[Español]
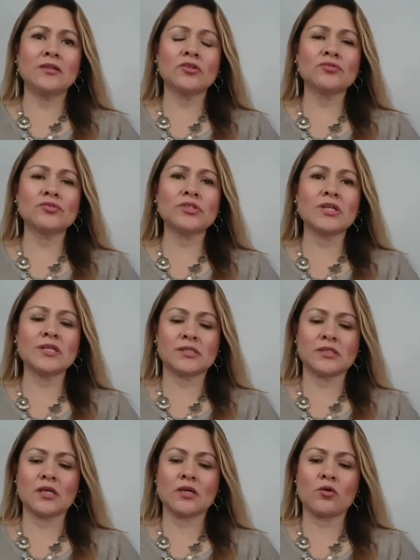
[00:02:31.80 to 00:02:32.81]

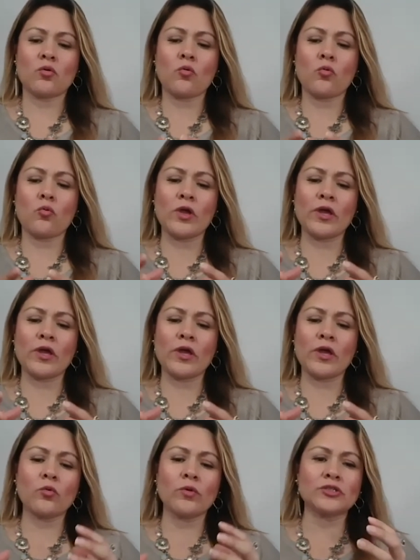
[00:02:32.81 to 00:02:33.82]
entonces, en
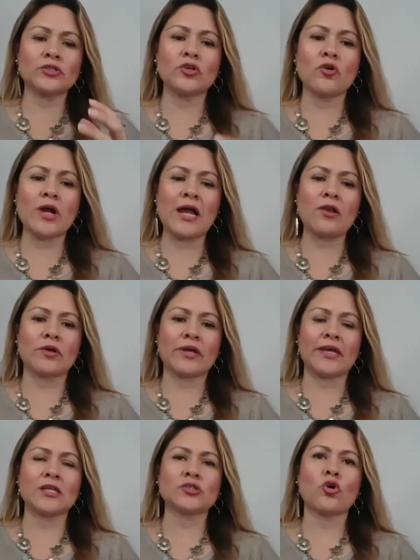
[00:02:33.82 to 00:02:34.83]
cuestión a lo que
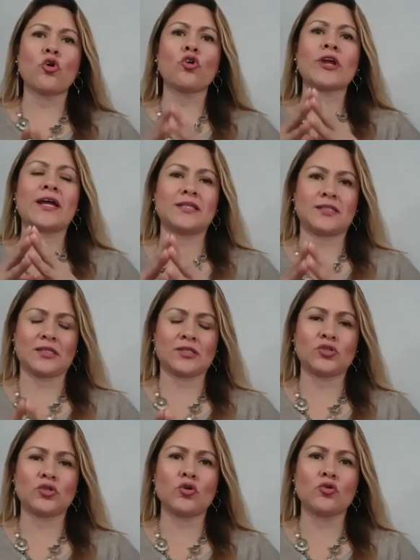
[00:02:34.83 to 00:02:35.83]
es
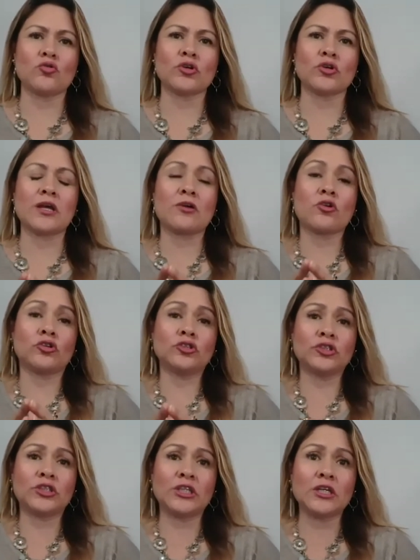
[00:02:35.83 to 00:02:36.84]
organización,
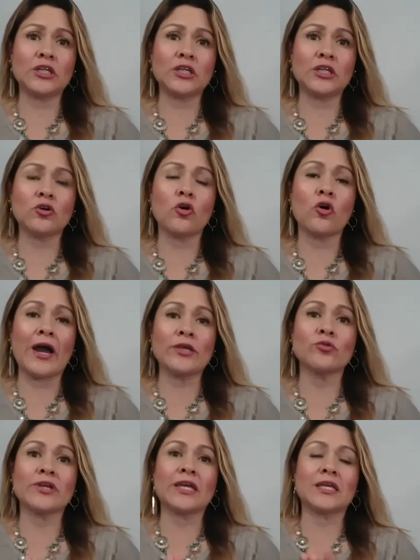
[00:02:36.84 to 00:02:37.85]
contigo hay un
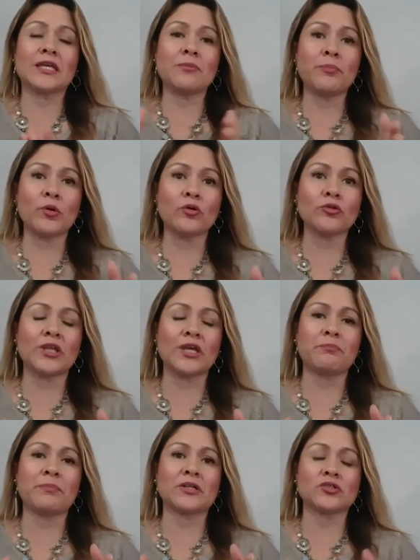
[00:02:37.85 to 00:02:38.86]
equipo de
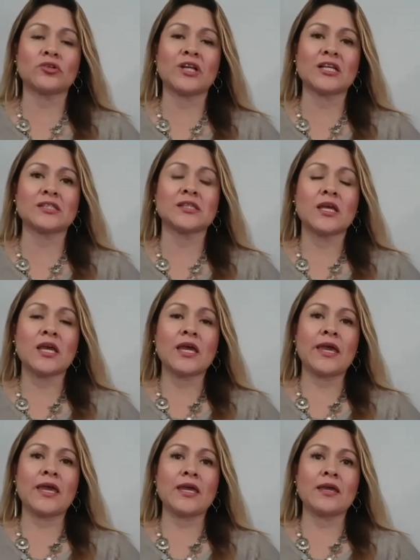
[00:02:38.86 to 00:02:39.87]
personas
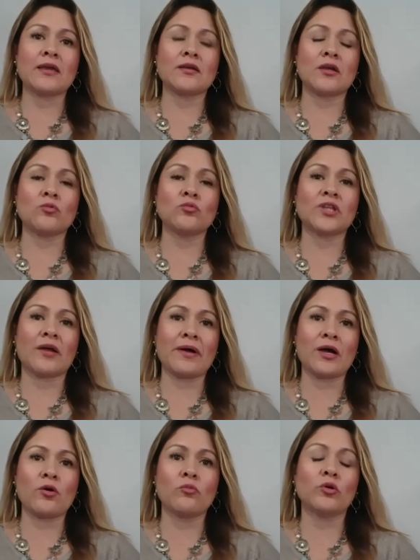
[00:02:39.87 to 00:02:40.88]
en, un
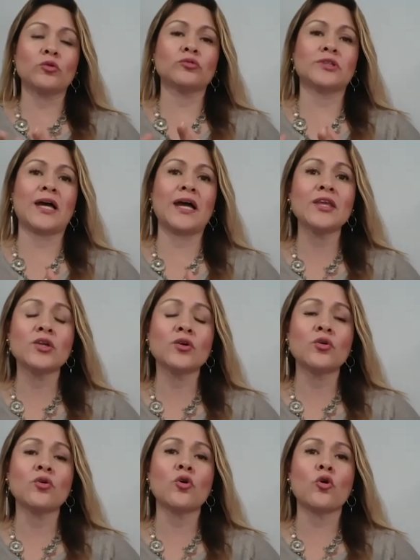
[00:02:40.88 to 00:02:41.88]
trabajo
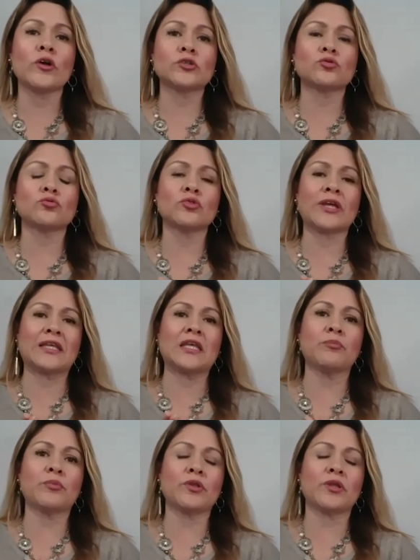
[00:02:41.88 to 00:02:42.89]
voluntario o es un
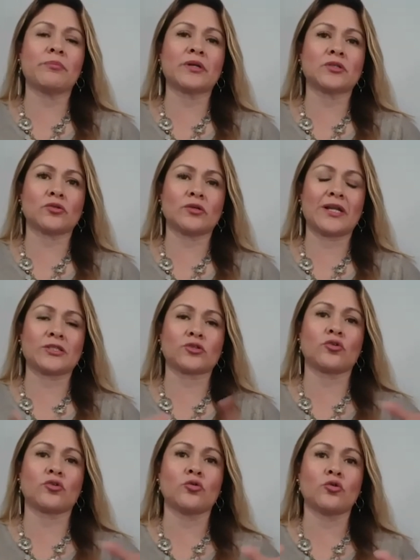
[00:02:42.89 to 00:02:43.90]
equipo de personas
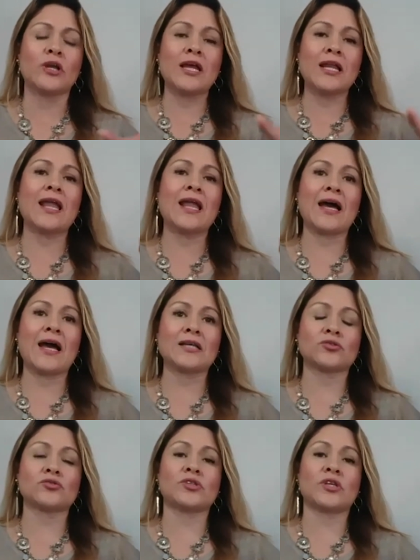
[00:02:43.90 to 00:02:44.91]
con la
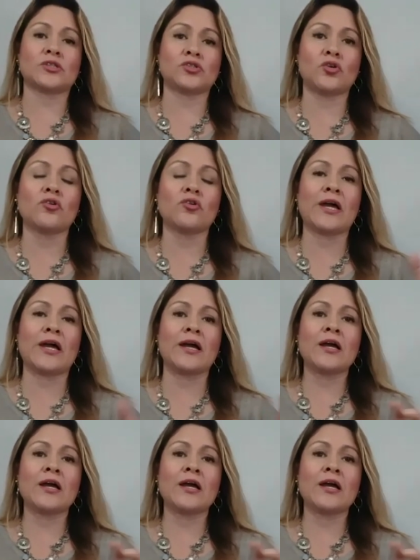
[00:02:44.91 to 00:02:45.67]
asociación o